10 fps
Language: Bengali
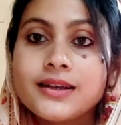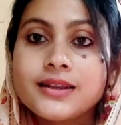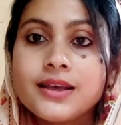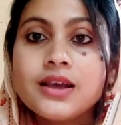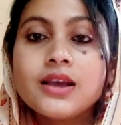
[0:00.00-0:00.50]

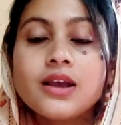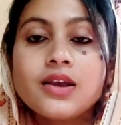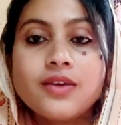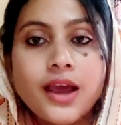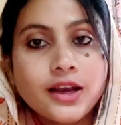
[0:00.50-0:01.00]
এটাতে
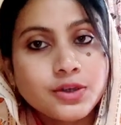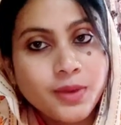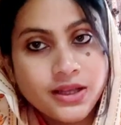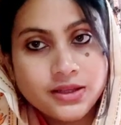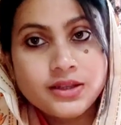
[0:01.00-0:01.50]
র্যাশ
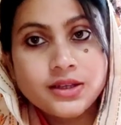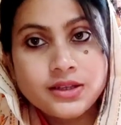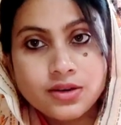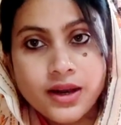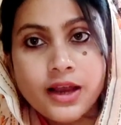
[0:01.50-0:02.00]
বাচ্চাদের
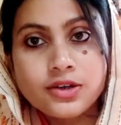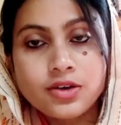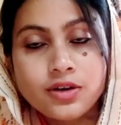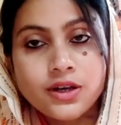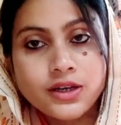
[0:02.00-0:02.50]
র্যাশ
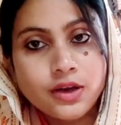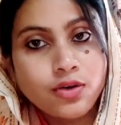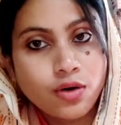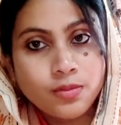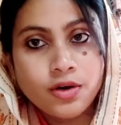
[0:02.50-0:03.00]
অনেকটাই
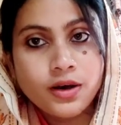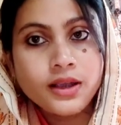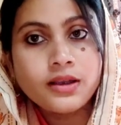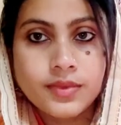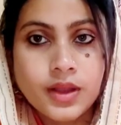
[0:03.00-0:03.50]
কম
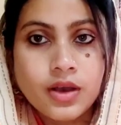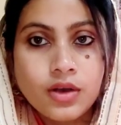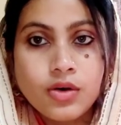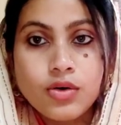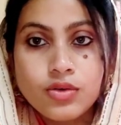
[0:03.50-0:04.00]
হয়
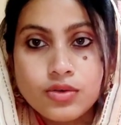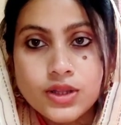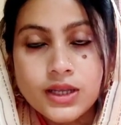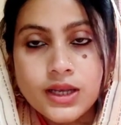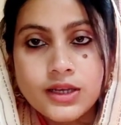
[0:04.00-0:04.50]

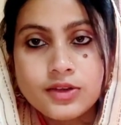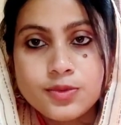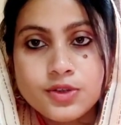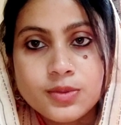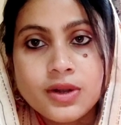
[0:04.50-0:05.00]
অন্যদিকে
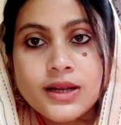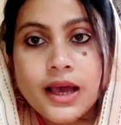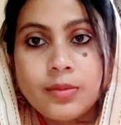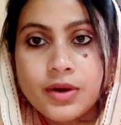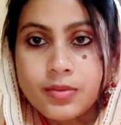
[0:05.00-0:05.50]
ডিসপোজেবল
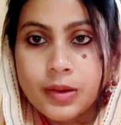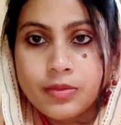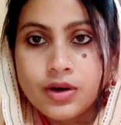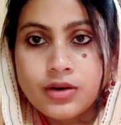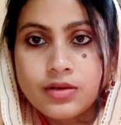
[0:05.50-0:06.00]
ডাইপার
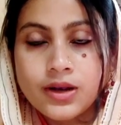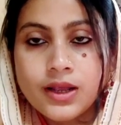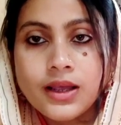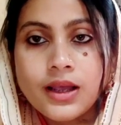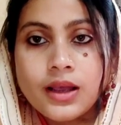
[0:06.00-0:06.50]
ব্যবহার
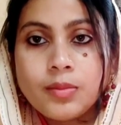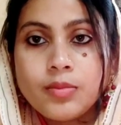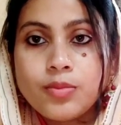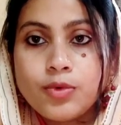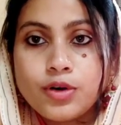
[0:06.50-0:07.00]
করলে
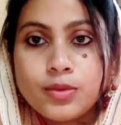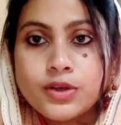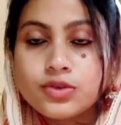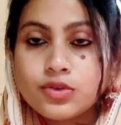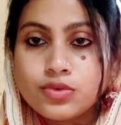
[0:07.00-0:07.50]

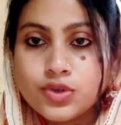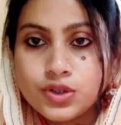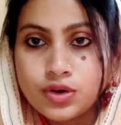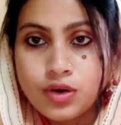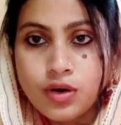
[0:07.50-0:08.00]
পরিবেশ তো
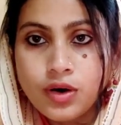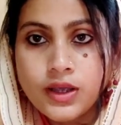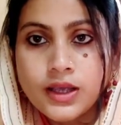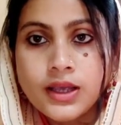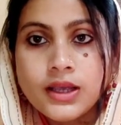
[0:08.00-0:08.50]
দূষিত
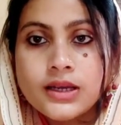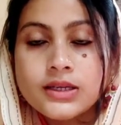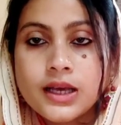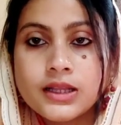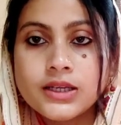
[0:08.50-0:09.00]
হয়ই
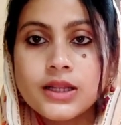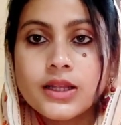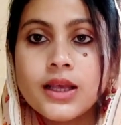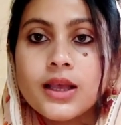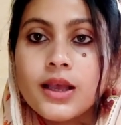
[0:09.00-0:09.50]
সাথে
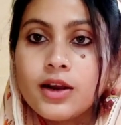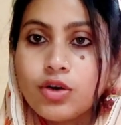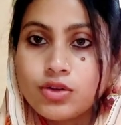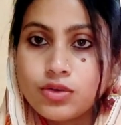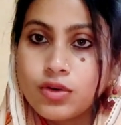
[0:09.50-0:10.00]
সাথে এর
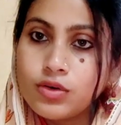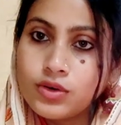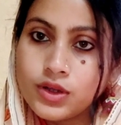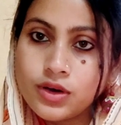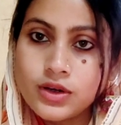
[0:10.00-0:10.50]
কতগুলো
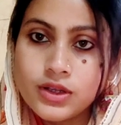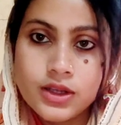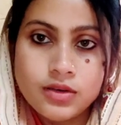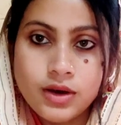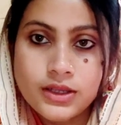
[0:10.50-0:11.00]
ক্ষতিকর
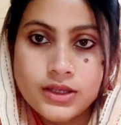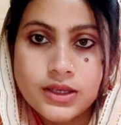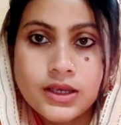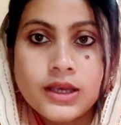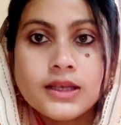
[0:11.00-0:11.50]
দিকও
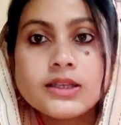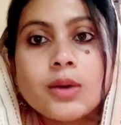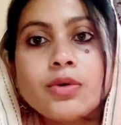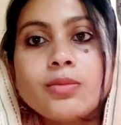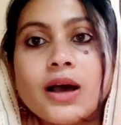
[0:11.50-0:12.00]
আছে
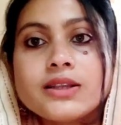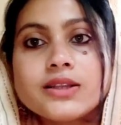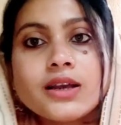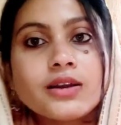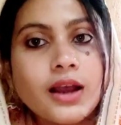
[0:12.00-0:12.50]
যেমন
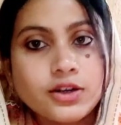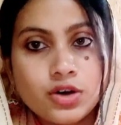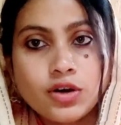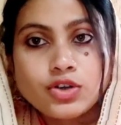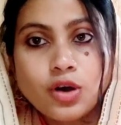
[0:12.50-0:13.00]
বাচ্চার র্যাশ
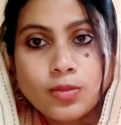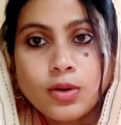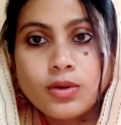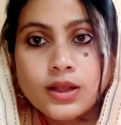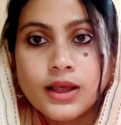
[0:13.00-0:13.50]
হওয়ার
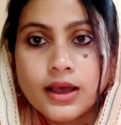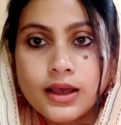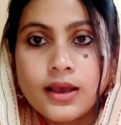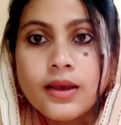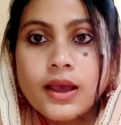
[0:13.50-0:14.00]
সম্ভাবনা
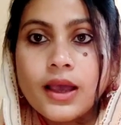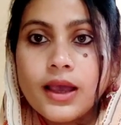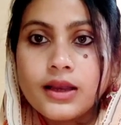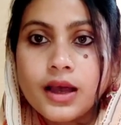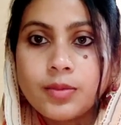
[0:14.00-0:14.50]
থাকে
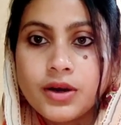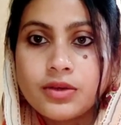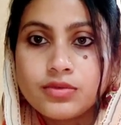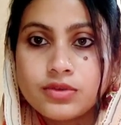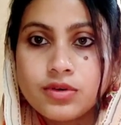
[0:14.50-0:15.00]
এই ডাইপার
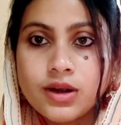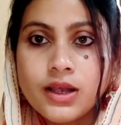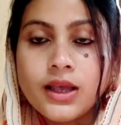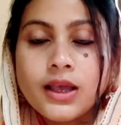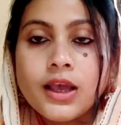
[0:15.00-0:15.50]
ইউজ
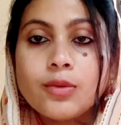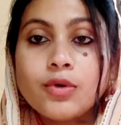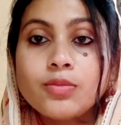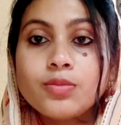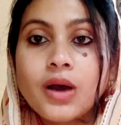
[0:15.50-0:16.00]
করলে
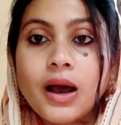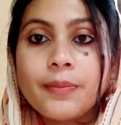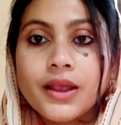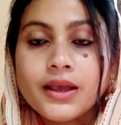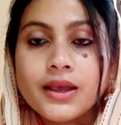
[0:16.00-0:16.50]
এবং
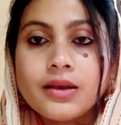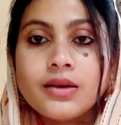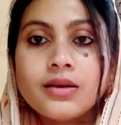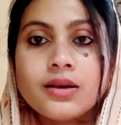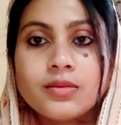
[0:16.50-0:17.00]
আপনাকে
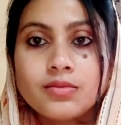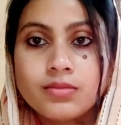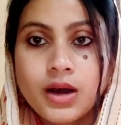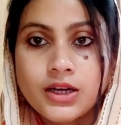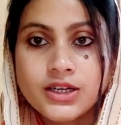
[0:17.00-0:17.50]

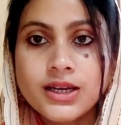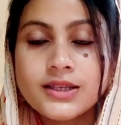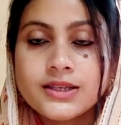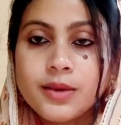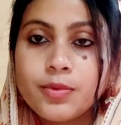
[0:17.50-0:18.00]
মাসে
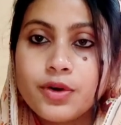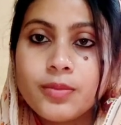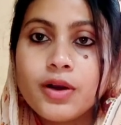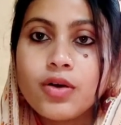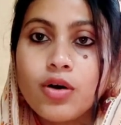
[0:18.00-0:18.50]
যে
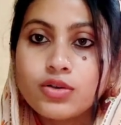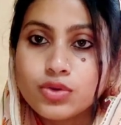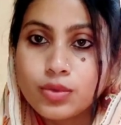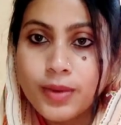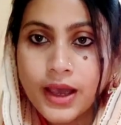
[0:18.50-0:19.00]
পরিমাণ
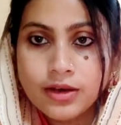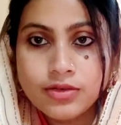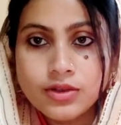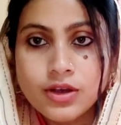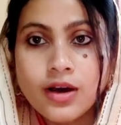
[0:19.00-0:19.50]
অর্থ ব্যয়
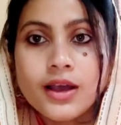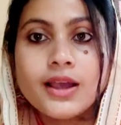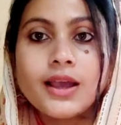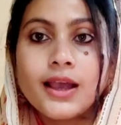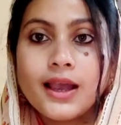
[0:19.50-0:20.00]
করতে হয়
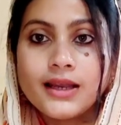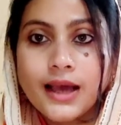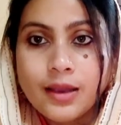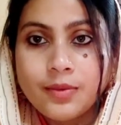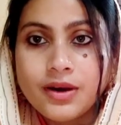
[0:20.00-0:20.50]
এই
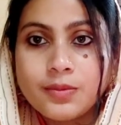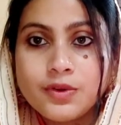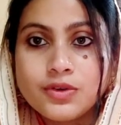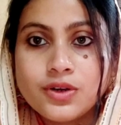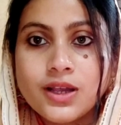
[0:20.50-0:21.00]
ডাইপারের
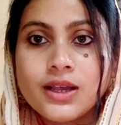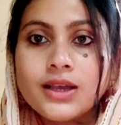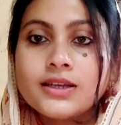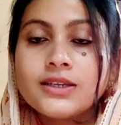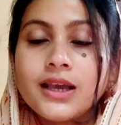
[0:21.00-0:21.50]
পিছনে
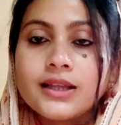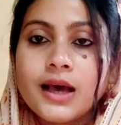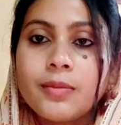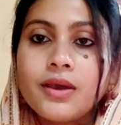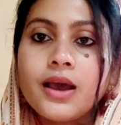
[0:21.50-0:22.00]
সেই
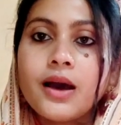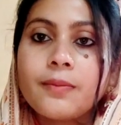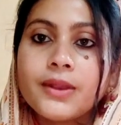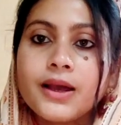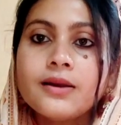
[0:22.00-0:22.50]
দামে
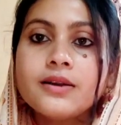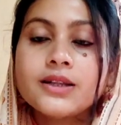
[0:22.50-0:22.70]
আপনার